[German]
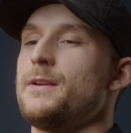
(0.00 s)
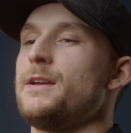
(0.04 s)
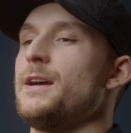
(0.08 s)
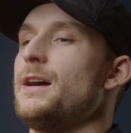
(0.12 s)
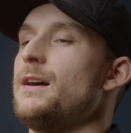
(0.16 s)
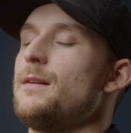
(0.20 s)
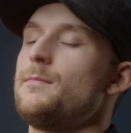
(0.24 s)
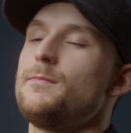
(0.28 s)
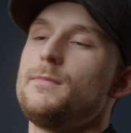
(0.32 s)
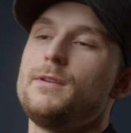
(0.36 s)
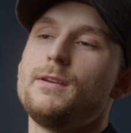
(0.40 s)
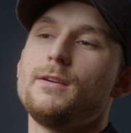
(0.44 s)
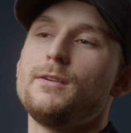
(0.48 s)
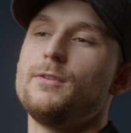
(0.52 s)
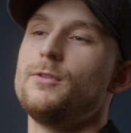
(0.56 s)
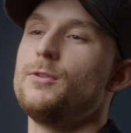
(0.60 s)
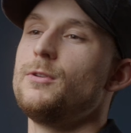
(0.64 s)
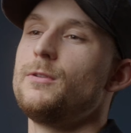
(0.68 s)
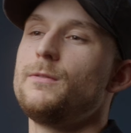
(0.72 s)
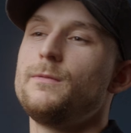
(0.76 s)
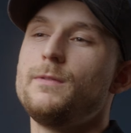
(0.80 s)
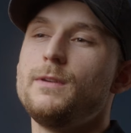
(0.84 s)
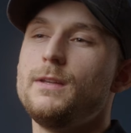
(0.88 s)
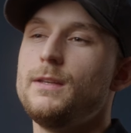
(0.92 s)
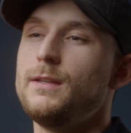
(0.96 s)
kam mir
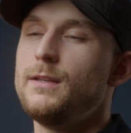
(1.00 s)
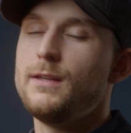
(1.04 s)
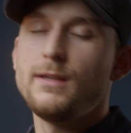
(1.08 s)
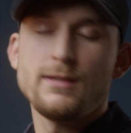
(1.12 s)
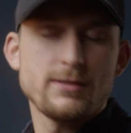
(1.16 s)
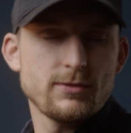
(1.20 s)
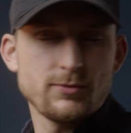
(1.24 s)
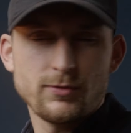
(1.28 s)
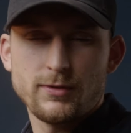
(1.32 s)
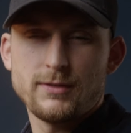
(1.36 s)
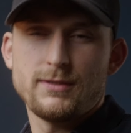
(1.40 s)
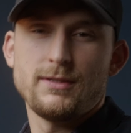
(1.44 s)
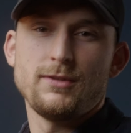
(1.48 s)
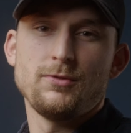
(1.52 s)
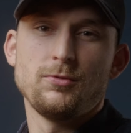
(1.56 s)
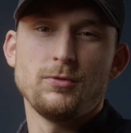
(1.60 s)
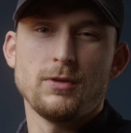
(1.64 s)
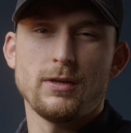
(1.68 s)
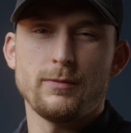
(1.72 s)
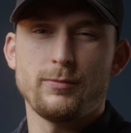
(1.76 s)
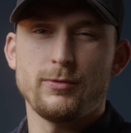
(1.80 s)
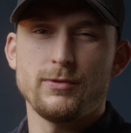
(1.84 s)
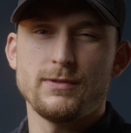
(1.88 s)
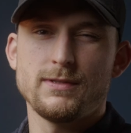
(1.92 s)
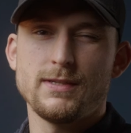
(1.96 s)
irgendwie nicht so richtig
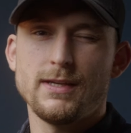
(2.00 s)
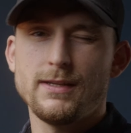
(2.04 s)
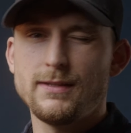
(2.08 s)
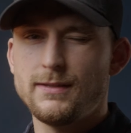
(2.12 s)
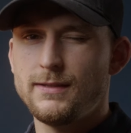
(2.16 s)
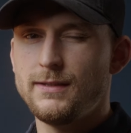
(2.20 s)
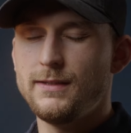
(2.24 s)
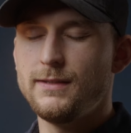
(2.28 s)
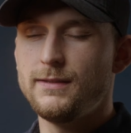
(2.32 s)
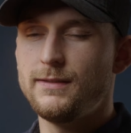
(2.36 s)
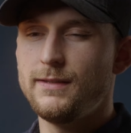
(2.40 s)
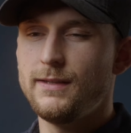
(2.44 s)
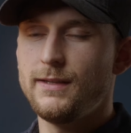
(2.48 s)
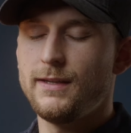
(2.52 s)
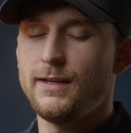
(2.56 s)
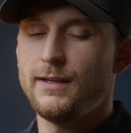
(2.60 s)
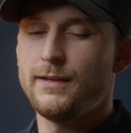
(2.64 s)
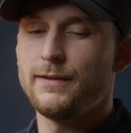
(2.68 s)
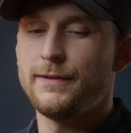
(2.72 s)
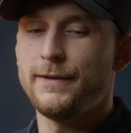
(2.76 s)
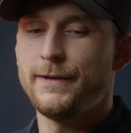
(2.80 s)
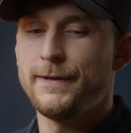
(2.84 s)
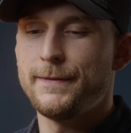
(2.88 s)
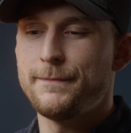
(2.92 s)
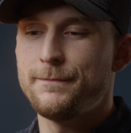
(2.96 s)
100% die Idee,
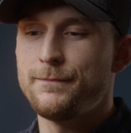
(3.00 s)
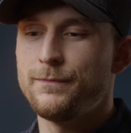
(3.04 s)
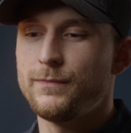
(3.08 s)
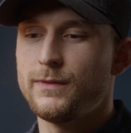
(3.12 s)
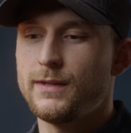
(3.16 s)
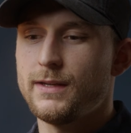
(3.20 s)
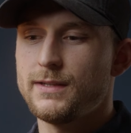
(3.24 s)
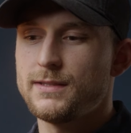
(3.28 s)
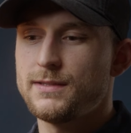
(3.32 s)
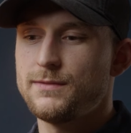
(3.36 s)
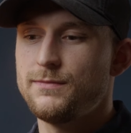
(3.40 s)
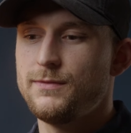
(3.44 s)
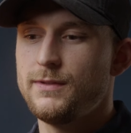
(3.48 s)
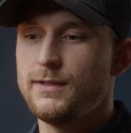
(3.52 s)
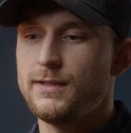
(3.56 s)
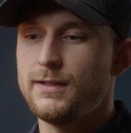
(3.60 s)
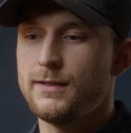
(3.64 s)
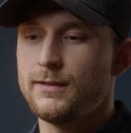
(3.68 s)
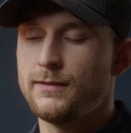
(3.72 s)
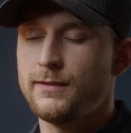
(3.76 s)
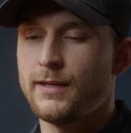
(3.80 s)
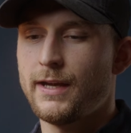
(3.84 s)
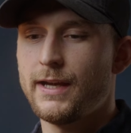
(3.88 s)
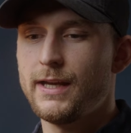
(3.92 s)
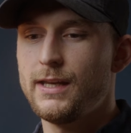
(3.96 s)
ähm, dass
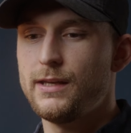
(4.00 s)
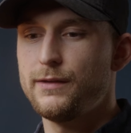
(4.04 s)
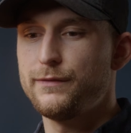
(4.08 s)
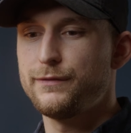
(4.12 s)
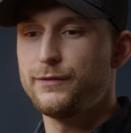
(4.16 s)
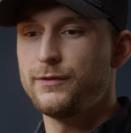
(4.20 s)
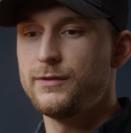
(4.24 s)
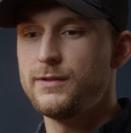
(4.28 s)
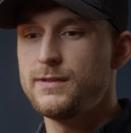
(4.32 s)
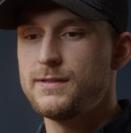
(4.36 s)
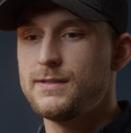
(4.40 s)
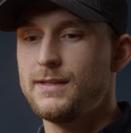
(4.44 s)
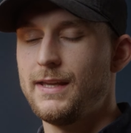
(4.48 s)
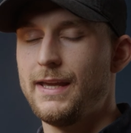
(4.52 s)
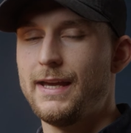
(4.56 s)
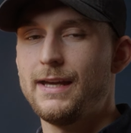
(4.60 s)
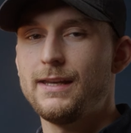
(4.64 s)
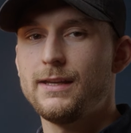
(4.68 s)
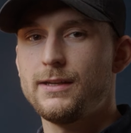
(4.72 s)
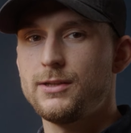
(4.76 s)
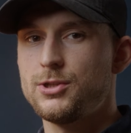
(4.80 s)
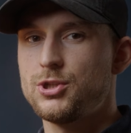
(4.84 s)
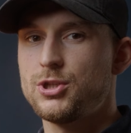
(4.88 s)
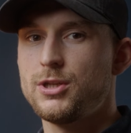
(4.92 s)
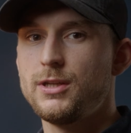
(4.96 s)
wir Teile von diesen
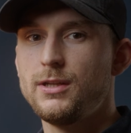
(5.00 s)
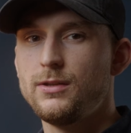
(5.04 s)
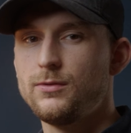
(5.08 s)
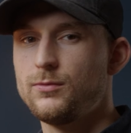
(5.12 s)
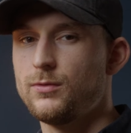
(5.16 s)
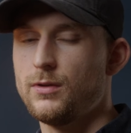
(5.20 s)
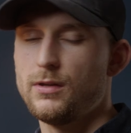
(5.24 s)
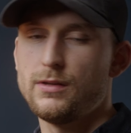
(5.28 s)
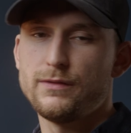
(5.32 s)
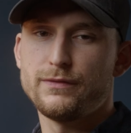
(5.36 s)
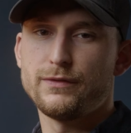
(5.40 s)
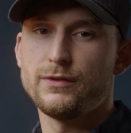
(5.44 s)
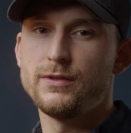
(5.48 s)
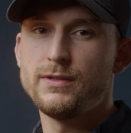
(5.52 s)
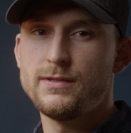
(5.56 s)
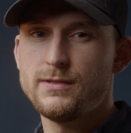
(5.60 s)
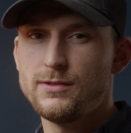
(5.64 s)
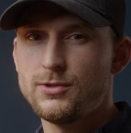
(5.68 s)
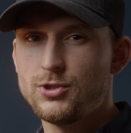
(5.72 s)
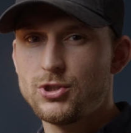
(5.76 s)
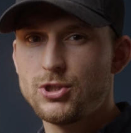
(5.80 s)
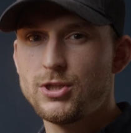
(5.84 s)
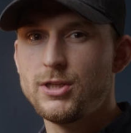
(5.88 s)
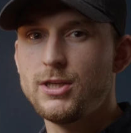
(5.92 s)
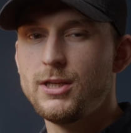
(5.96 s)
Airline-Schienen oder von
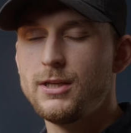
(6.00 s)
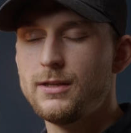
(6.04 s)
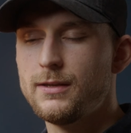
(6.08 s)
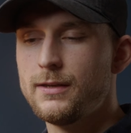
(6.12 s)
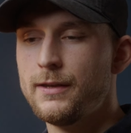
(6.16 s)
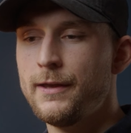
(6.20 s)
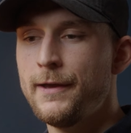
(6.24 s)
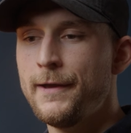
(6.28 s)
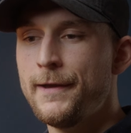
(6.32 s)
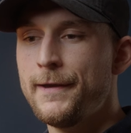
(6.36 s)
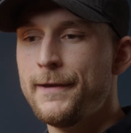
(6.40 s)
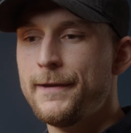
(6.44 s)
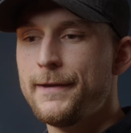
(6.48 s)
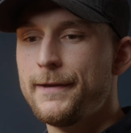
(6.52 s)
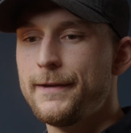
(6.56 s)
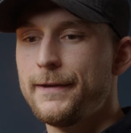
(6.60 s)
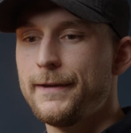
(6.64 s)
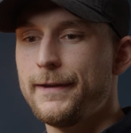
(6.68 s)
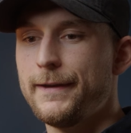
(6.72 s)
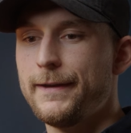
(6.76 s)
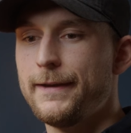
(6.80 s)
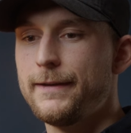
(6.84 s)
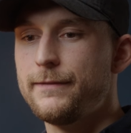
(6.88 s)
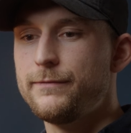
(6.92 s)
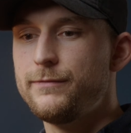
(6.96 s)
diesen Schienen
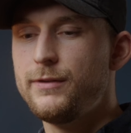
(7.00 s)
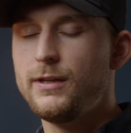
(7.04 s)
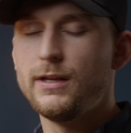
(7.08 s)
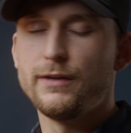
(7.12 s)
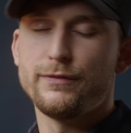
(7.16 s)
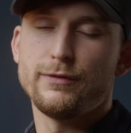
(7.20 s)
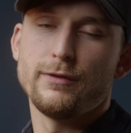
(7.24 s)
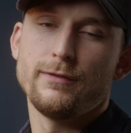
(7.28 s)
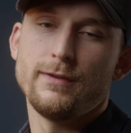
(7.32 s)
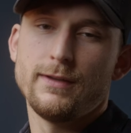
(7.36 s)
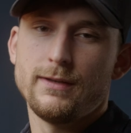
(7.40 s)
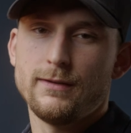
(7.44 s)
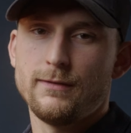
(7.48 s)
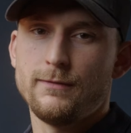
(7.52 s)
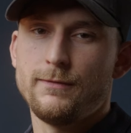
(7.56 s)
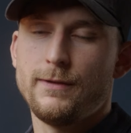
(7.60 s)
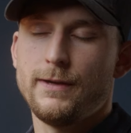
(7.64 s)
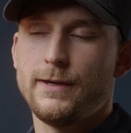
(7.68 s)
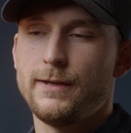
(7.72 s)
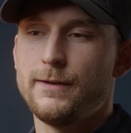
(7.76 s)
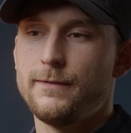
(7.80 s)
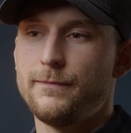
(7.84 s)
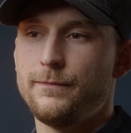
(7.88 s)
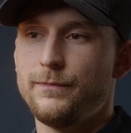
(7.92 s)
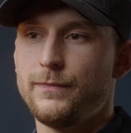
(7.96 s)
äh, wiederverwenden
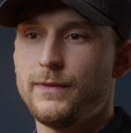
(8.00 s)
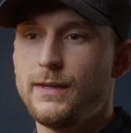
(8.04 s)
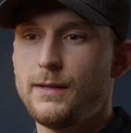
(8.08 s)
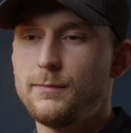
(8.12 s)
werden.